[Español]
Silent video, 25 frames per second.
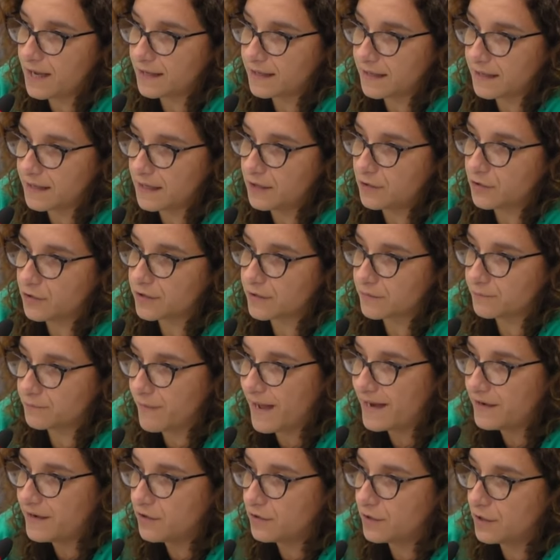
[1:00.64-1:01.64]
a que los,
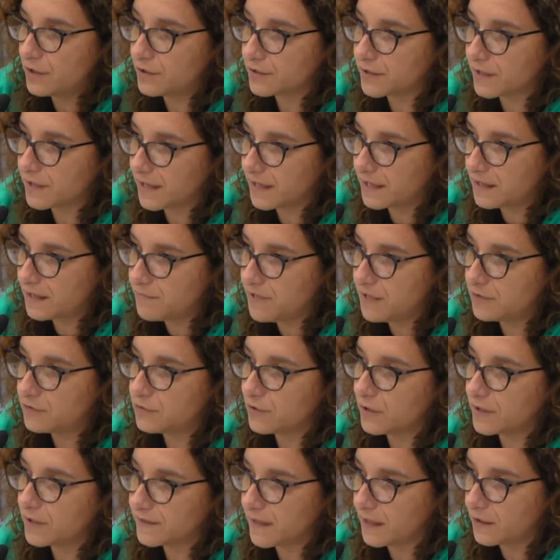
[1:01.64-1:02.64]
varios de los
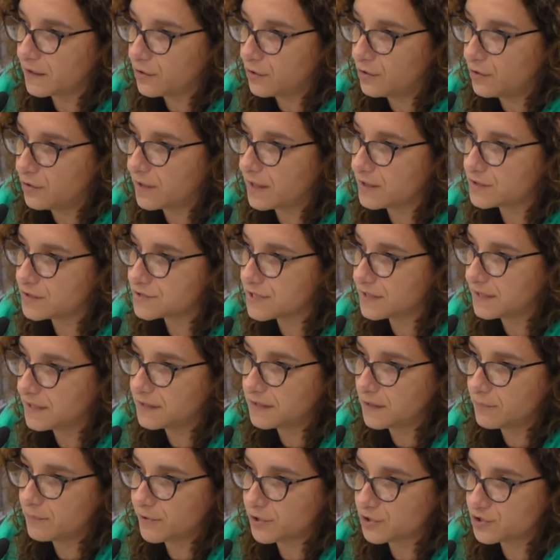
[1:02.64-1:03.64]
requerimientos que están colocados en
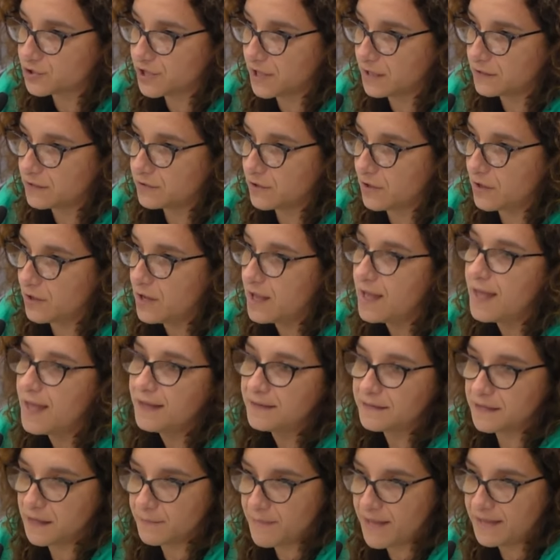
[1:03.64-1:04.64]
este proyecto
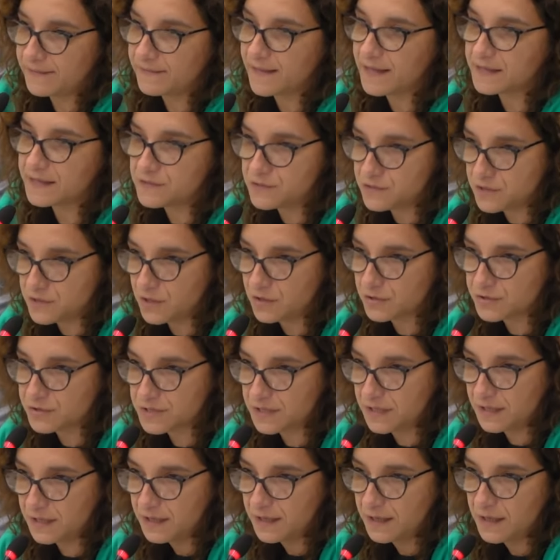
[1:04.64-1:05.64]
demandan sí o
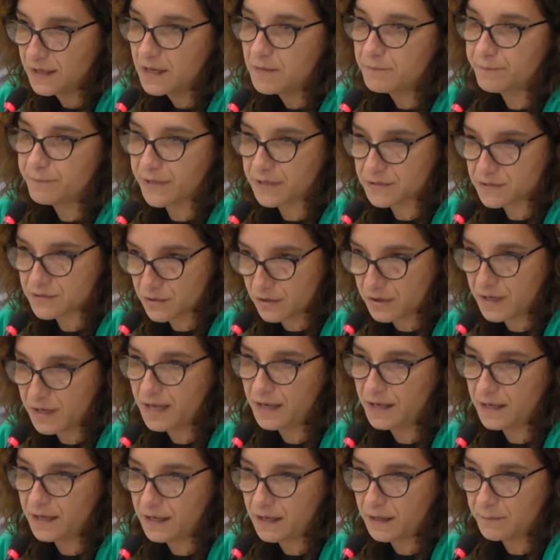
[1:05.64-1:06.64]
sí
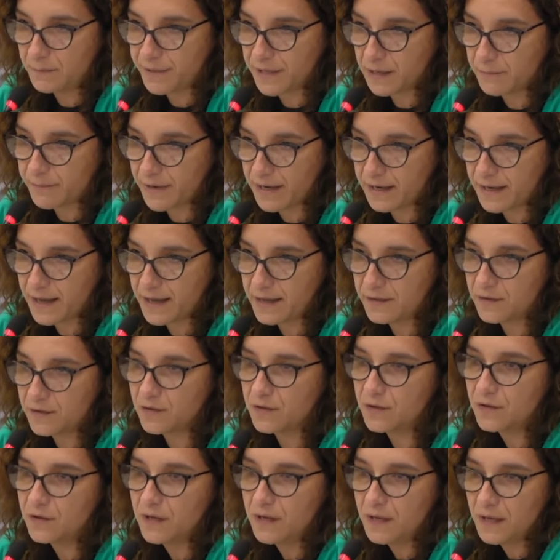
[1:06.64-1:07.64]
personal
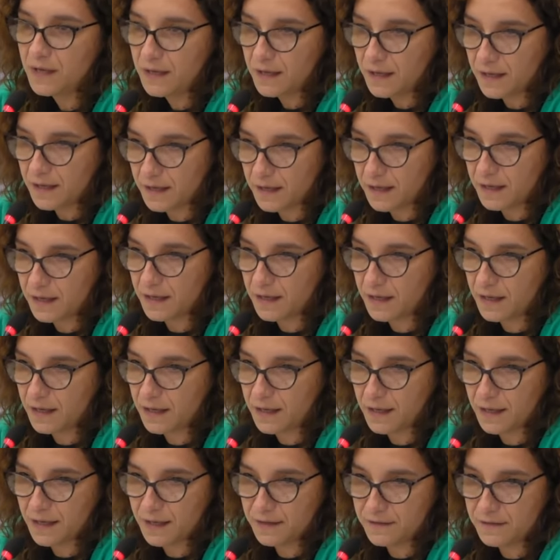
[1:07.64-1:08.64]
preparado,
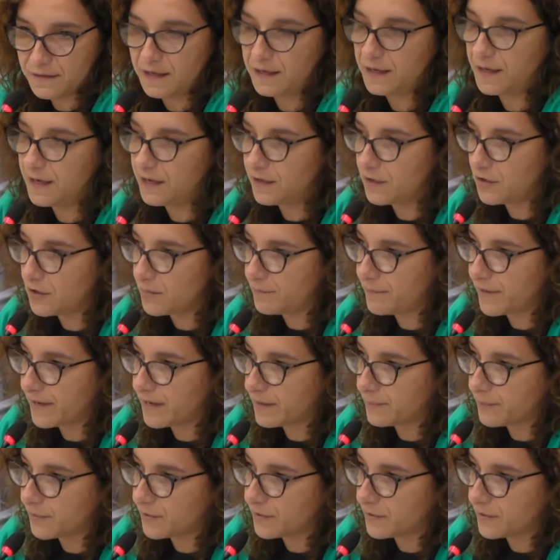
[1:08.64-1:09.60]
eh, dinero para